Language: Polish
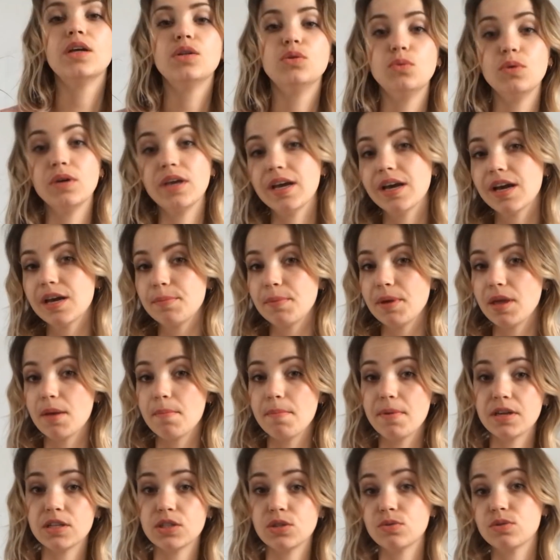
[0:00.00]
Długie karmienie
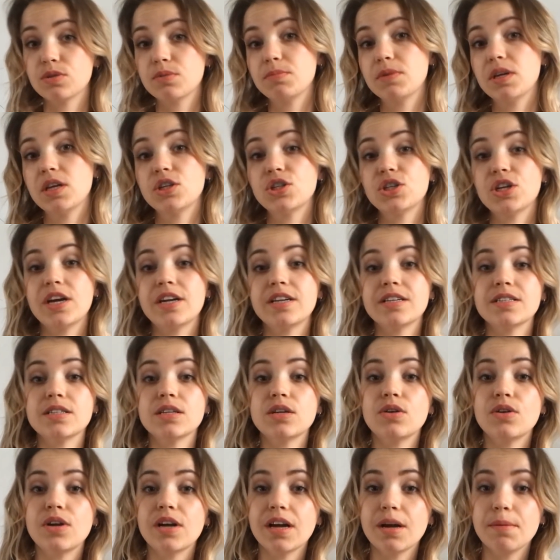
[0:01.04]
piersią zmniejsza
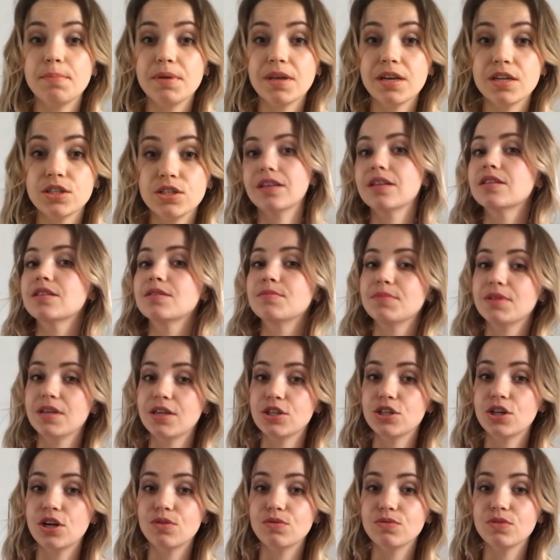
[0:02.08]
ryzyko raka piersi,
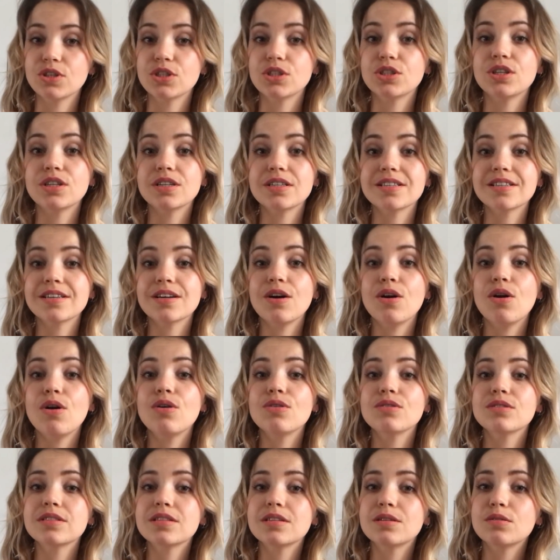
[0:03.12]
zmniejsza również ryzyko
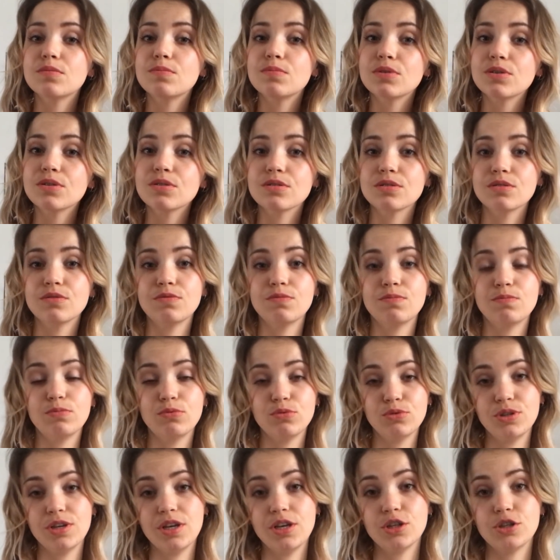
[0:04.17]
osteoporozy w
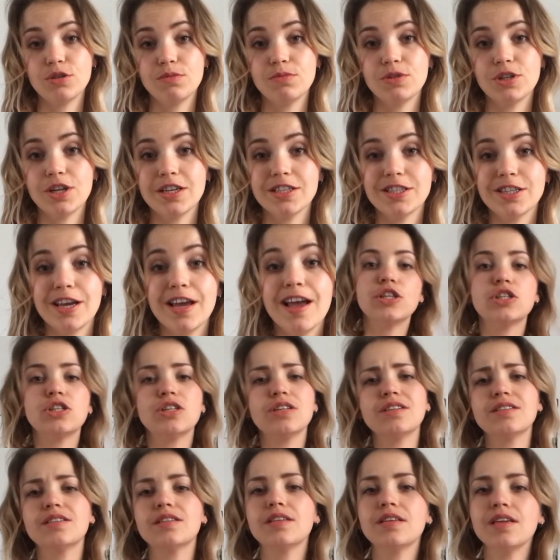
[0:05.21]
późniejszym czasie.
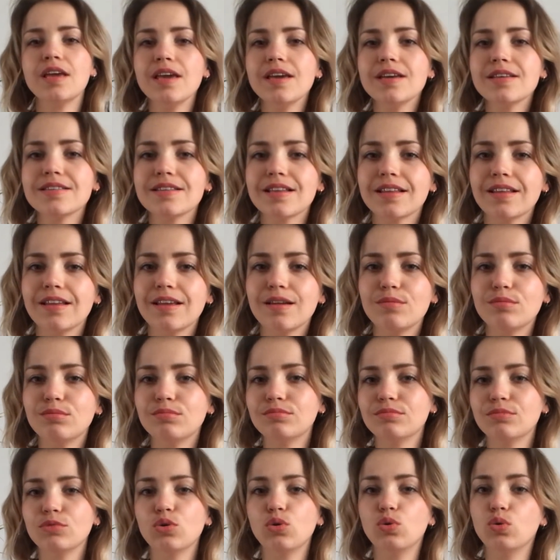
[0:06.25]
Czy istnieje
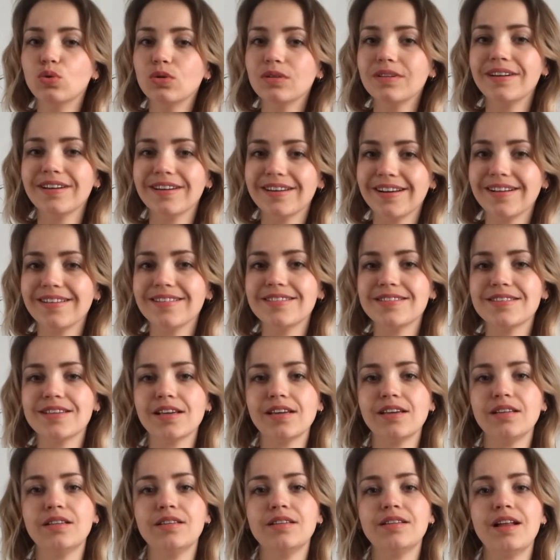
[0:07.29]
zatem górna granica,
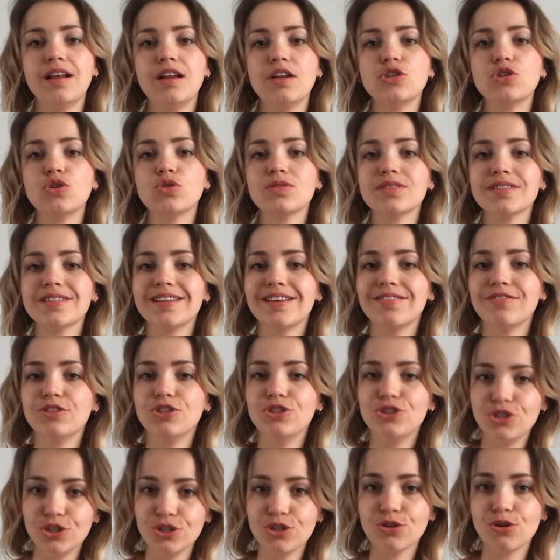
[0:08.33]
kiedy należy
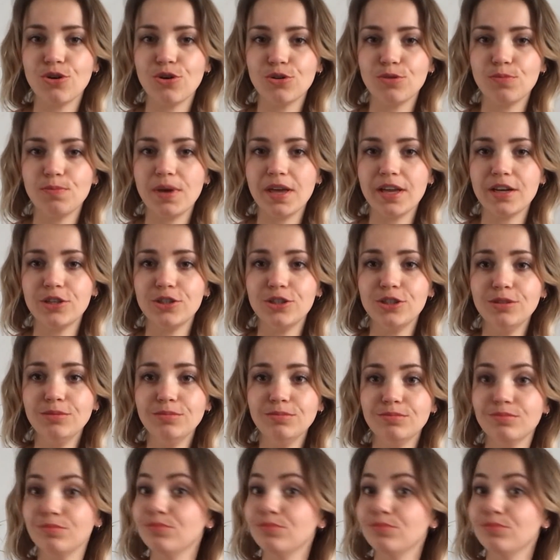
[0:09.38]
odstawić dziecko od piersi?